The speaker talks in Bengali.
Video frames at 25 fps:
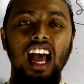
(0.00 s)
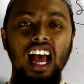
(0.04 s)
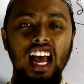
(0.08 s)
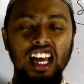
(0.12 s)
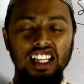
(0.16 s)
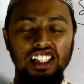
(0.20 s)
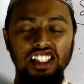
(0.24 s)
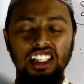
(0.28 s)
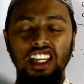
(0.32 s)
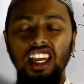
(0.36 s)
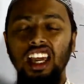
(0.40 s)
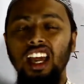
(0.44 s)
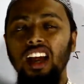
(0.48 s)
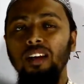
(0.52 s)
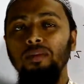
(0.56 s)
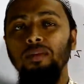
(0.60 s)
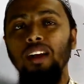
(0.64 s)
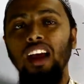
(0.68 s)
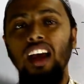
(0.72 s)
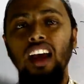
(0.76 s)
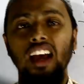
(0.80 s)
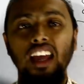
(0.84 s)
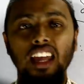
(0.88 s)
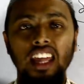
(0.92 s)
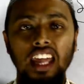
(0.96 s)
আজকে
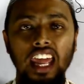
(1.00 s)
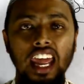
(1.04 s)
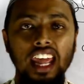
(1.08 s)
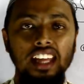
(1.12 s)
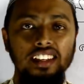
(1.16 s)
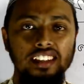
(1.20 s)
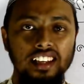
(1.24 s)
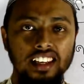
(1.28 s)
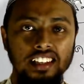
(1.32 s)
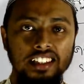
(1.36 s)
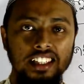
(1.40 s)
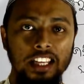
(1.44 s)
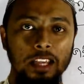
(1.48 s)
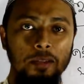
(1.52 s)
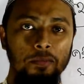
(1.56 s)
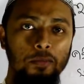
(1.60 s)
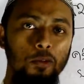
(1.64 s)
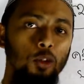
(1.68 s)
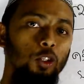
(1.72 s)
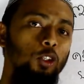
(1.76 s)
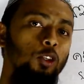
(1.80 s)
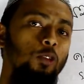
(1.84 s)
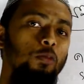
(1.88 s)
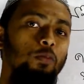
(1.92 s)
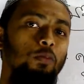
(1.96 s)
আমরা এইচএসসি
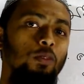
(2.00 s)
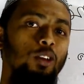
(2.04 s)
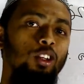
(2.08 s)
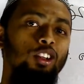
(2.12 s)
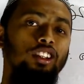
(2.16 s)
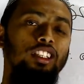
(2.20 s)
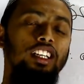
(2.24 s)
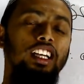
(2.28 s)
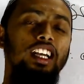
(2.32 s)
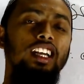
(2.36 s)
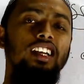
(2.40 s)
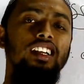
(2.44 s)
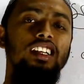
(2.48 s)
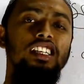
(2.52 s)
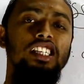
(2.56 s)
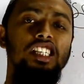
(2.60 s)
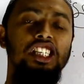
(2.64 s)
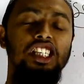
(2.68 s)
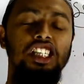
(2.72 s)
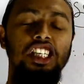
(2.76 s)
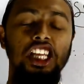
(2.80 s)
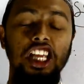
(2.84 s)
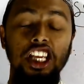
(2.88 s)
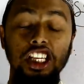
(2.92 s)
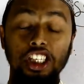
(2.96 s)
প্রথম পত্রের
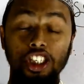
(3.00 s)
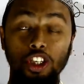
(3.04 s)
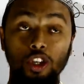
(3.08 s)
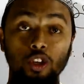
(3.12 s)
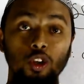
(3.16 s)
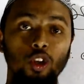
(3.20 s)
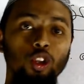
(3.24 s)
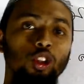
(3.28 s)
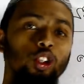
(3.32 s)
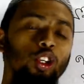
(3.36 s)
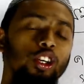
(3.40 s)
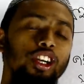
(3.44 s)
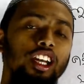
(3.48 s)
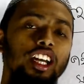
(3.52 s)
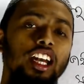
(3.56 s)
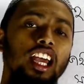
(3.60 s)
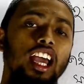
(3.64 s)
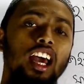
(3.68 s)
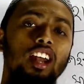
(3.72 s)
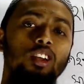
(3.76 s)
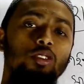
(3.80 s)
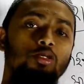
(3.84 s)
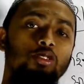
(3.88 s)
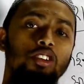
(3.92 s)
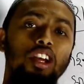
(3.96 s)
শেষ গদ্যটি নিয়ে
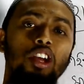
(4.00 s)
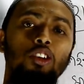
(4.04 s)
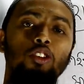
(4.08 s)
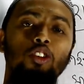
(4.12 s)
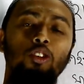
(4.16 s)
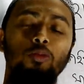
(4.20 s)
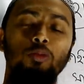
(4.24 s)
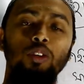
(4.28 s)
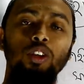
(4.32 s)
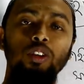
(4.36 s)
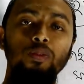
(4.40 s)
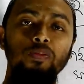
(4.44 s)
আলোচনা করব